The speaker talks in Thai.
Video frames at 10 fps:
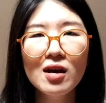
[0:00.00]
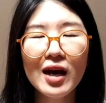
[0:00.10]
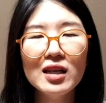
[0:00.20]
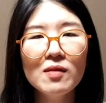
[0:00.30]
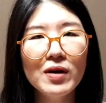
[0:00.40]

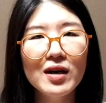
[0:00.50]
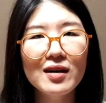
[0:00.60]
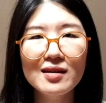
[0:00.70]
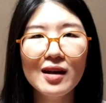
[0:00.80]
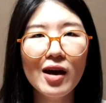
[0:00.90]
อันนี้เปิ
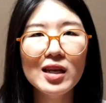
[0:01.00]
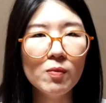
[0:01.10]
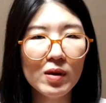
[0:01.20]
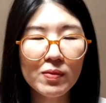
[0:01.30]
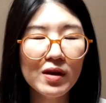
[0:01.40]
ดแล้วอันนี้
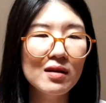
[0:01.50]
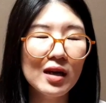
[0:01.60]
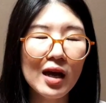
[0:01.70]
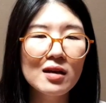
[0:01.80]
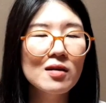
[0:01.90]
ปิดไปเลย
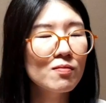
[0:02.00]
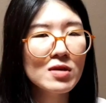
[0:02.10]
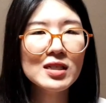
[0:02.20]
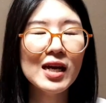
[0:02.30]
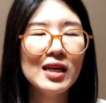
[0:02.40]
นะ
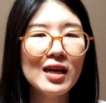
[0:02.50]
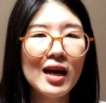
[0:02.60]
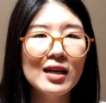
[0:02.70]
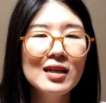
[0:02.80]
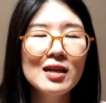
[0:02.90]
ไม่ใช่นะคะ